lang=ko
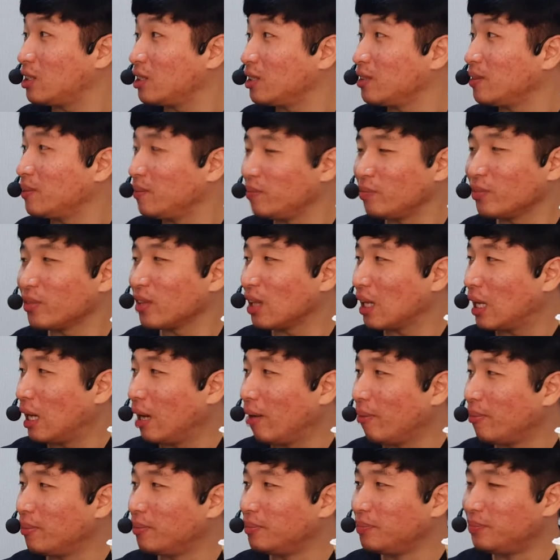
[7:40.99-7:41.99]
네, 좀 전에
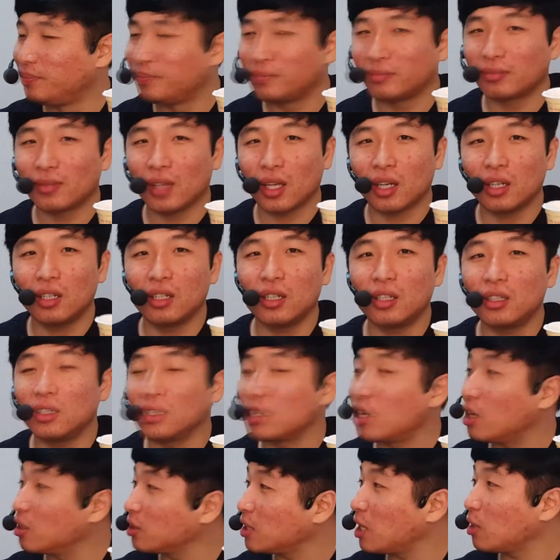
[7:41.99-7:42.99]
고구마 무스.
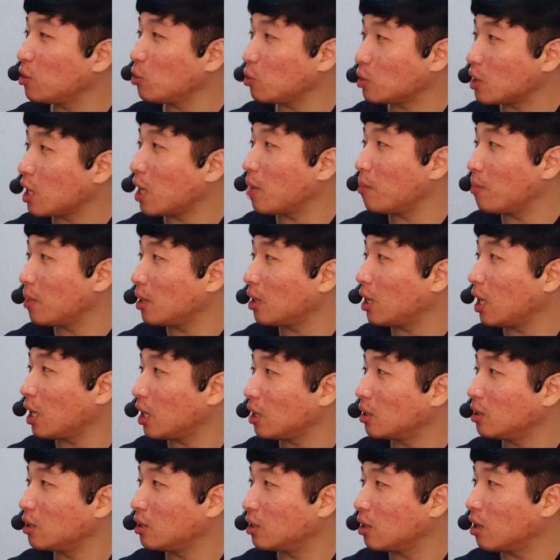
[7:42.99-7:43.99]
그거는 경상도 사람만
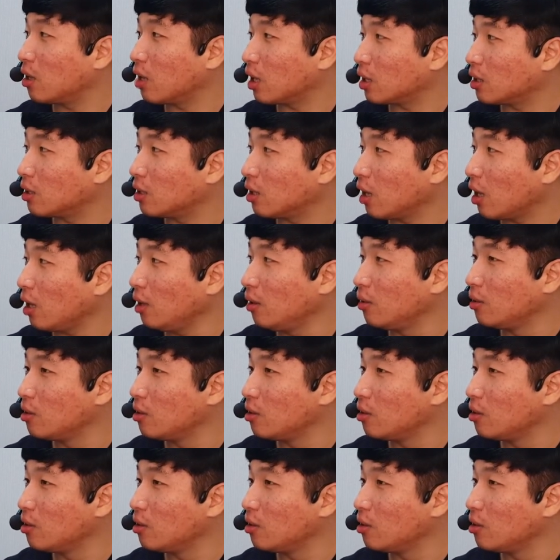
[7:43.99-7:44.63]
알아들을 것 같은데.